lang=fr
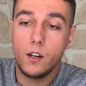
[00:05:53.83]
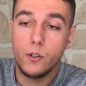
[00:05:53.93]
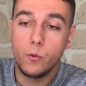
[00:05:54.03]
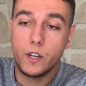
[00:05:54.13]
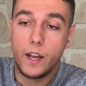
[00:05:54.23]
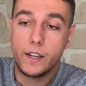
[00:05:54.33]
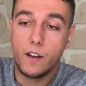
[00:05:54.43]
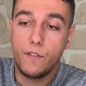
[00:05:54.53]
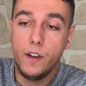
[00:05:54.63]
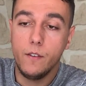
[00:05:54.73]
donc à
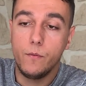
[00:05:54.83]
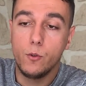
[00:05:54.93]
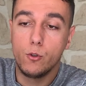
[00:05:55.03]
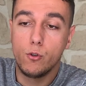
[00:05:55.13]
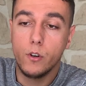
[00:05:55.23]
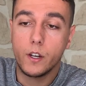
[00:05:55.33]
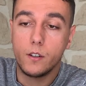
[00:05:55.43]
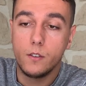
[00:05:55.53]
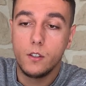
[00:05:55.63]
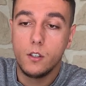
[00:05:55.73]
café de
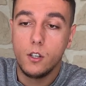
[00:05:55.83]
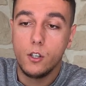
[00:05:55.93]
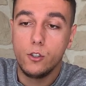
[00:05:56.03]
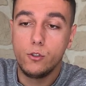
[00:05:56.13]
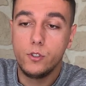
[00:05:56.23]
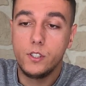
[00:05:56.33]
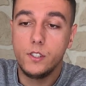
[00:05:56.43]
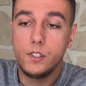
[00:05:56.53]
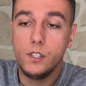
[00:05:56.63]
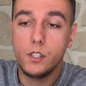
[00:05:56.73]
sucre, juste
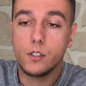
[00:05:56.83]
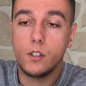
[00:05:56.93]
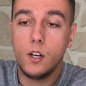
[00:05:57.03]
ici.